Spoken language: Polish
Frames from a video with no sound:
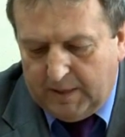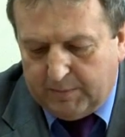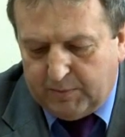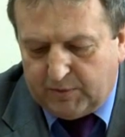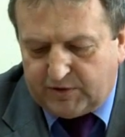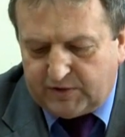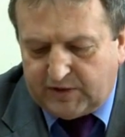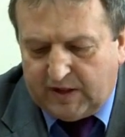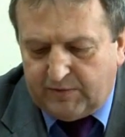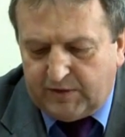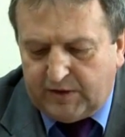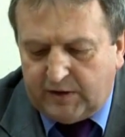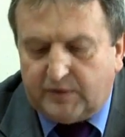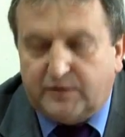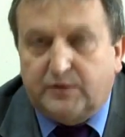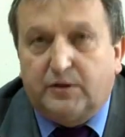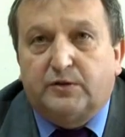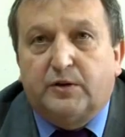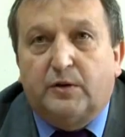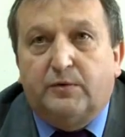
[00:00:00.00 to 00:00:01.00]
Na
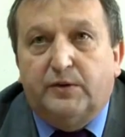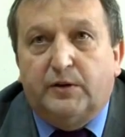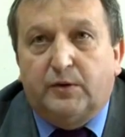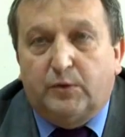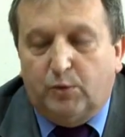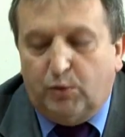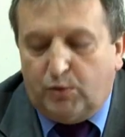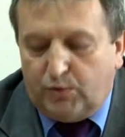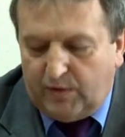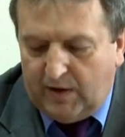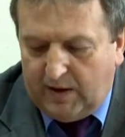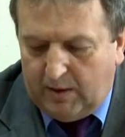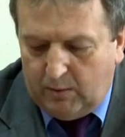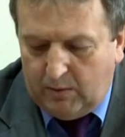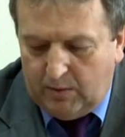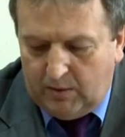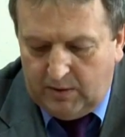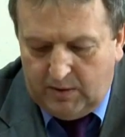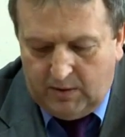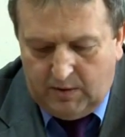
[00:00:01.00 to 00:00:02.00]
podstawie stosownych
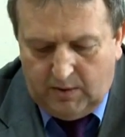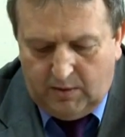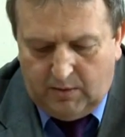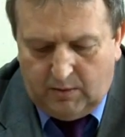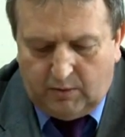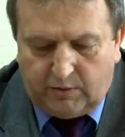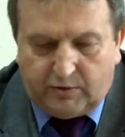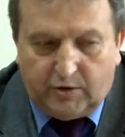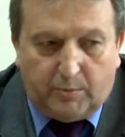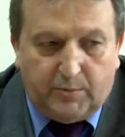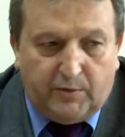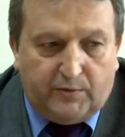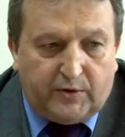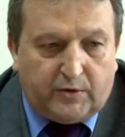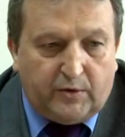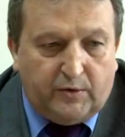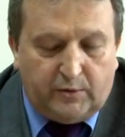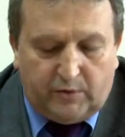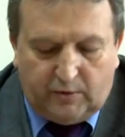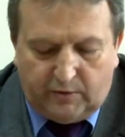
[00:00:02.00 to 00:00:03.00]
uchwał osoby
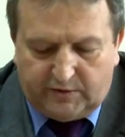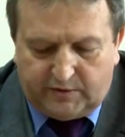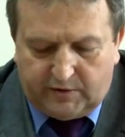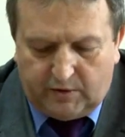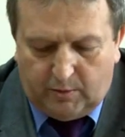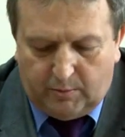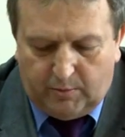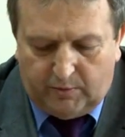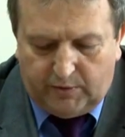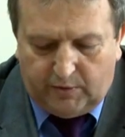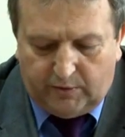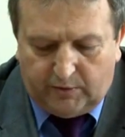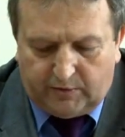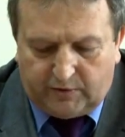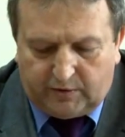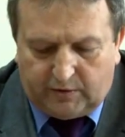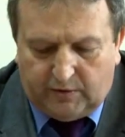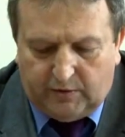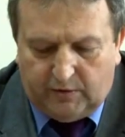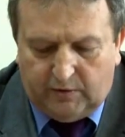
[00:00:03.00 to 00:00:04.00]
wykonujące
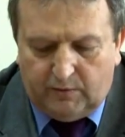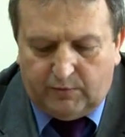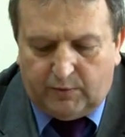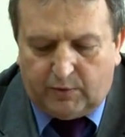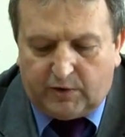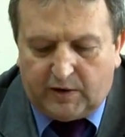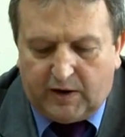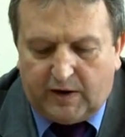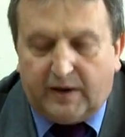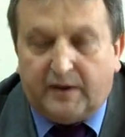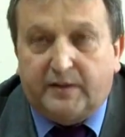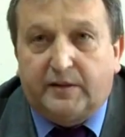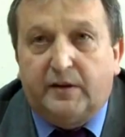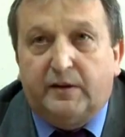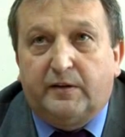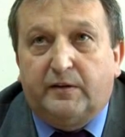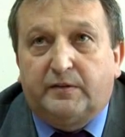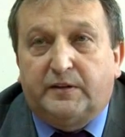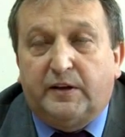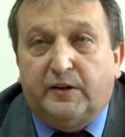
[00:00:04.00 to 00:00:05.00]
obowiązki w organach
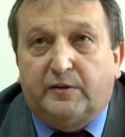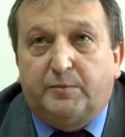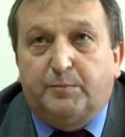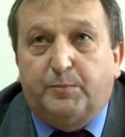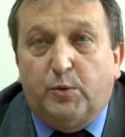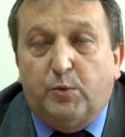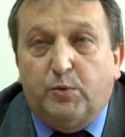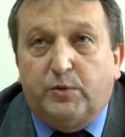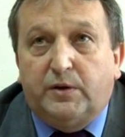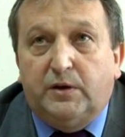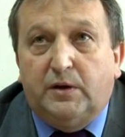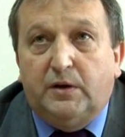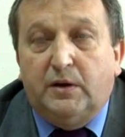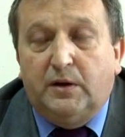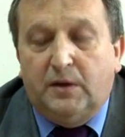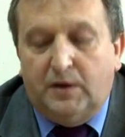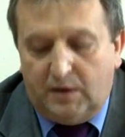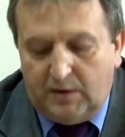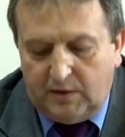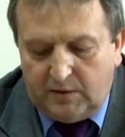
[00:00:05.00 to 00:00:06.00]
te, tej spółki
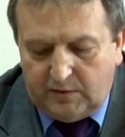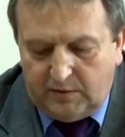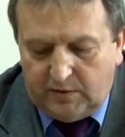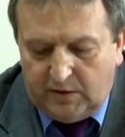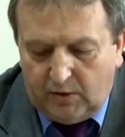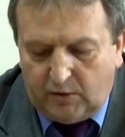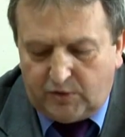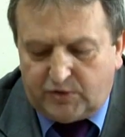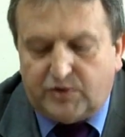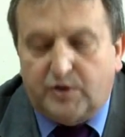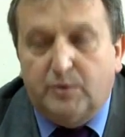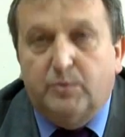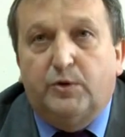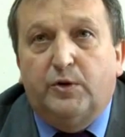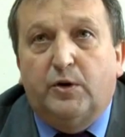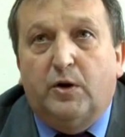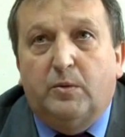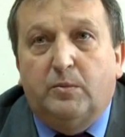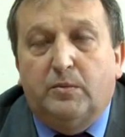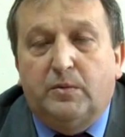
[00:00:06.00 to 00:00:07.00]
nie
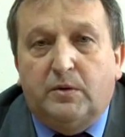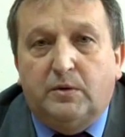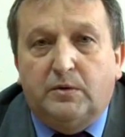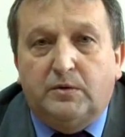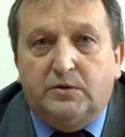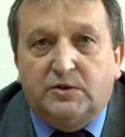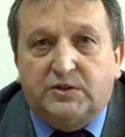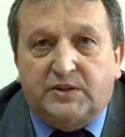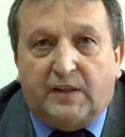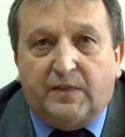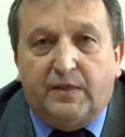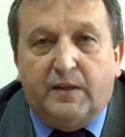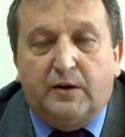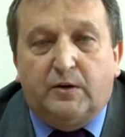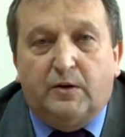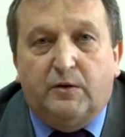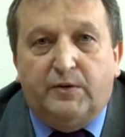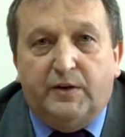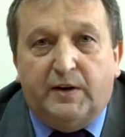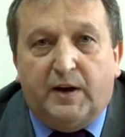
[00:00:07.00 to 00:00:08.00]
otrzymują
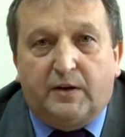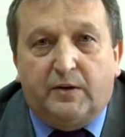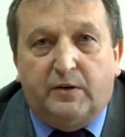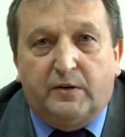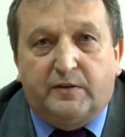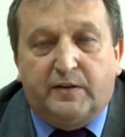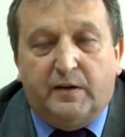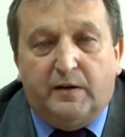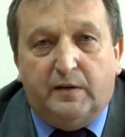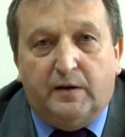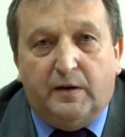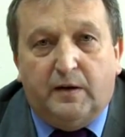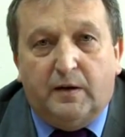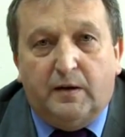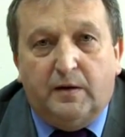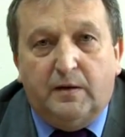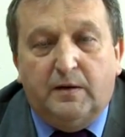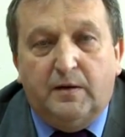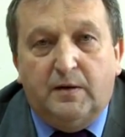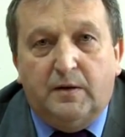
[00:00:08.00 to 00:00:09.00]
żadnego wynagrodzenia.
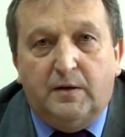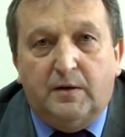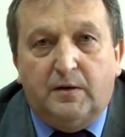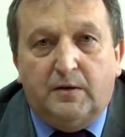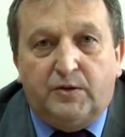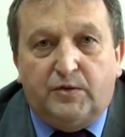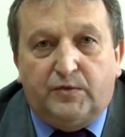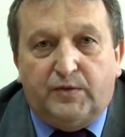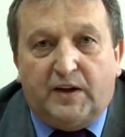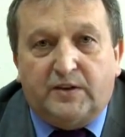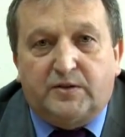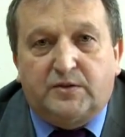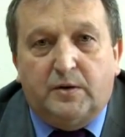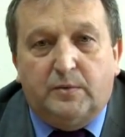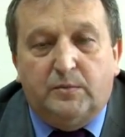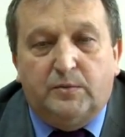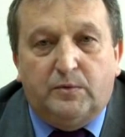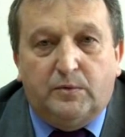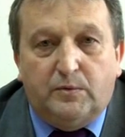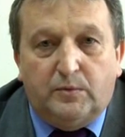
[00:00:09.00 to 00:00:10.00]

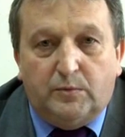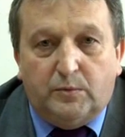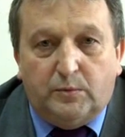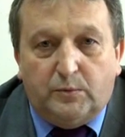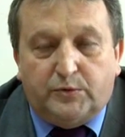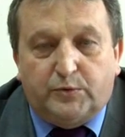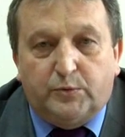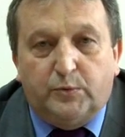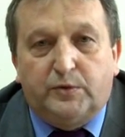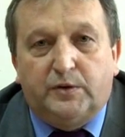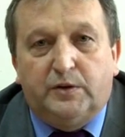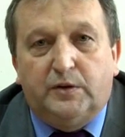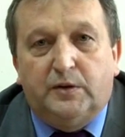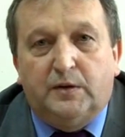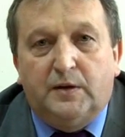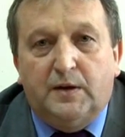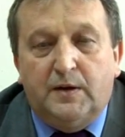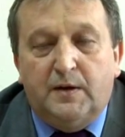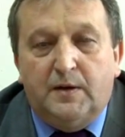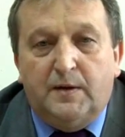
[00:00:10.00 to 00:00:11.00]
Świadczą
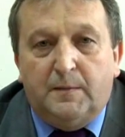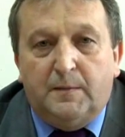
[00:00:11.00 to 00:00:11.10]
usługi